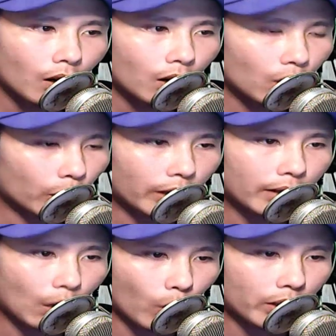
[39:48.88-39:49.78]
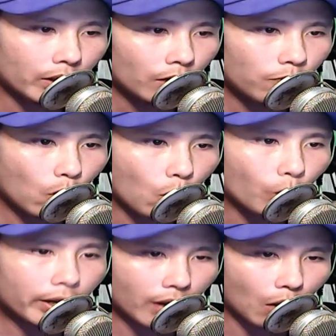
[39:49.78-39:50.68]
Lôi Tân đạo quân vô cùng
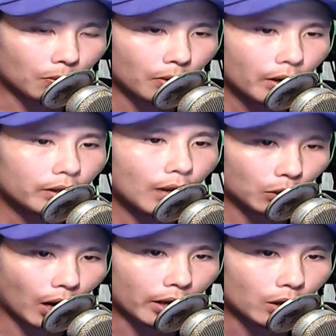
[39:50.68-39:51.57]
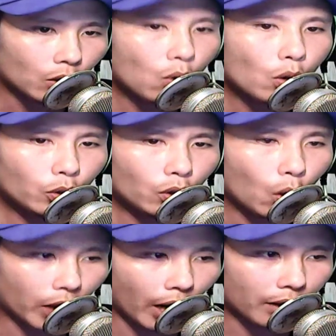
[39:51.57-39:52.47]
kích động, đồng thời cũng có chút hổ
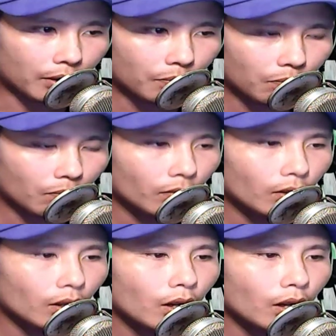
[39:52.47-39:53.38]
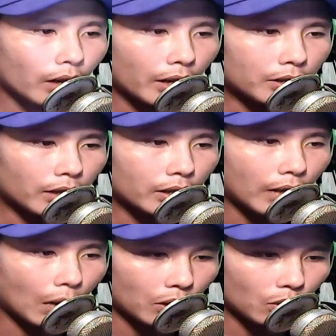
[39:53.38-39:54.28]
thẹn. Kính xin
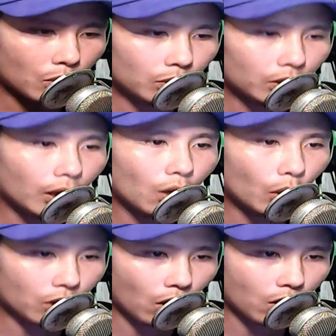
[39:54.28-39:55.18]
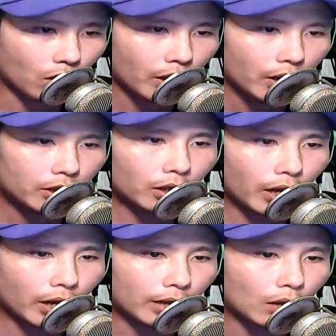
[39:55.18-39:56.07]
đạo hữu thứ lỗi cho, trước
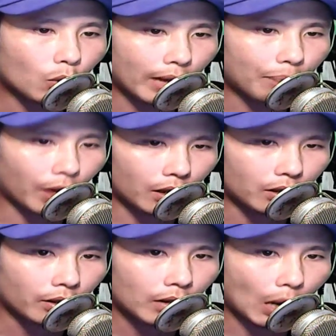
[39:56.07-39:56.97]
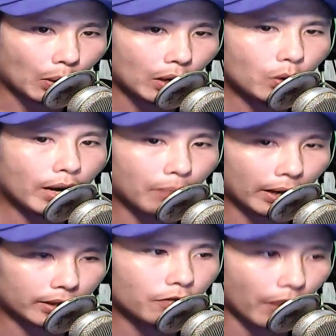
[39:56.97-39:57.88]
kia ta không dám tin đạo hữu lại mạnh
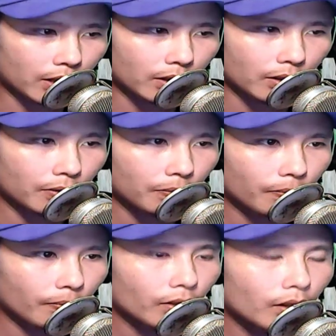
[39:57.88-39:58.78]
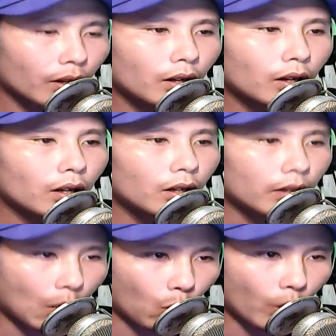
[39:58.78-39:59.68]
như vậy.
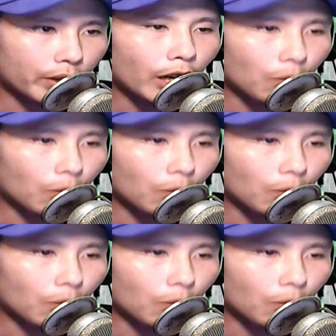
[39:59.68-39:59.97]
Đạo quân nhị